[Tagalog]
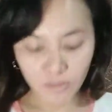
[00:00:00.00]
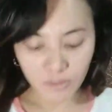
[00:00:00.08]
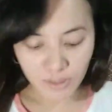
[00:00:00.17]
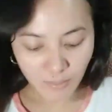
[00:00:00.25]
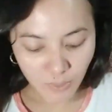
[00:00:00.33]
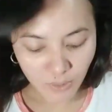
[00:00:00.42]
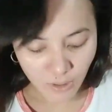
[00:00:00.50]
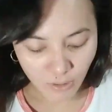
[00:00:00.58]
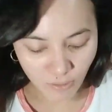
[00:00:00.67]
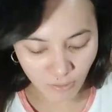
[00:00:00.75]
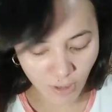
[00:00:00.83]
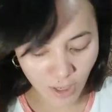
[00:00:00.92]
ng sabon na
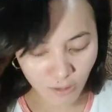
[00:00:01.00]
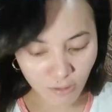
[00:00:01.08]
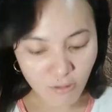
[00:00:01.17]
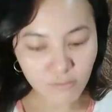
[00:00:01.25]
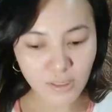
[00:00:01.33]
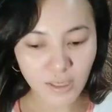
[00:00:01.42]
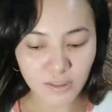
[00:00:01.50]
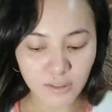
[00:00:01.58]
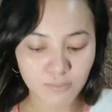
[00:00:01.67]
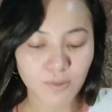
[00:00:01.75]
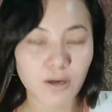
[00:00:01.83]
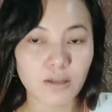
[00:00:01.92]
yun, ito yung
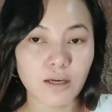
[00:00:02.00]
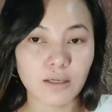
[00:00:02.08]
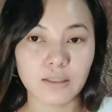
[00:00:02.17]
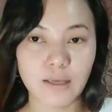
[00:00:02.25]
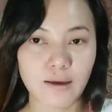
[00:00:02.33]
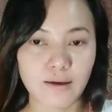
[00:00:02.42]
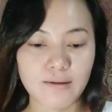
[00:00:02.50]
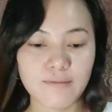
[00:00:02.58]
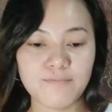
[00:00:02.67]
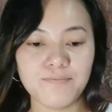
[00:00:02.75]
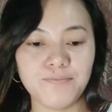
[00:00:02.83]
next product niya.